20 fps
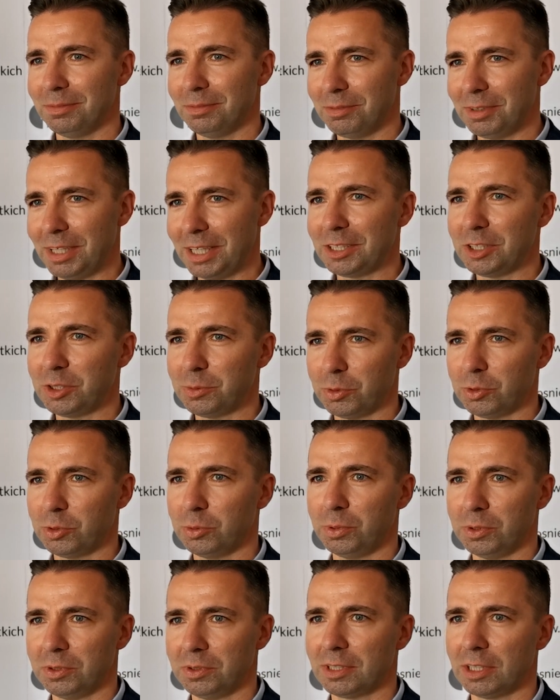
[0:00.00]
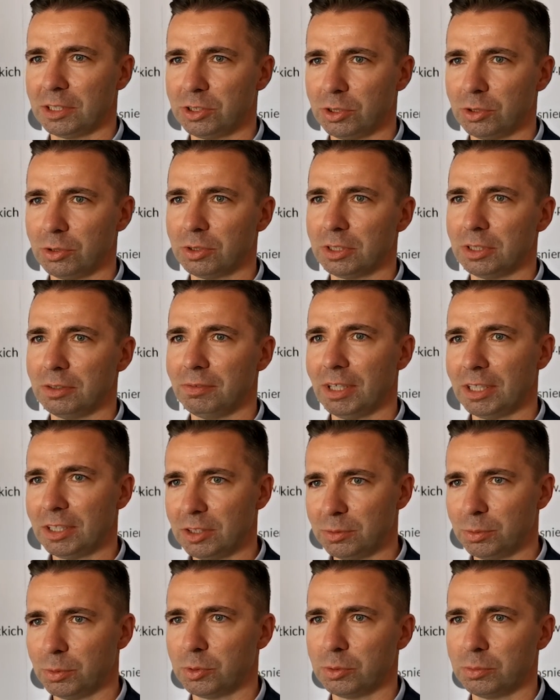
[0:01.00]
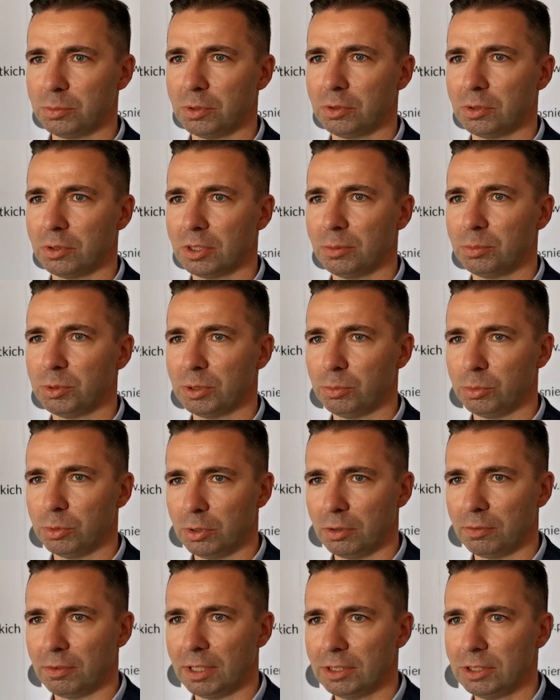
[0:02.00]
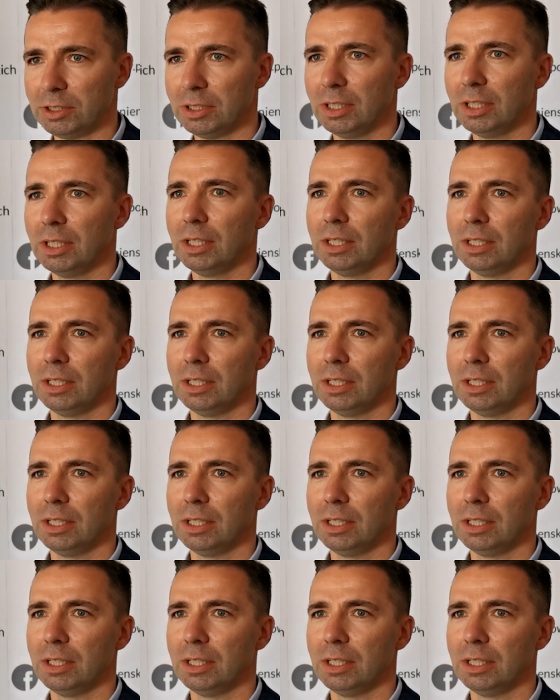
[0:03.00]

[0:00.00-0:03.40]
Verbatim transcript: w jaki sposób pozyskać środki, w jaki sposób tą drogę przebudować.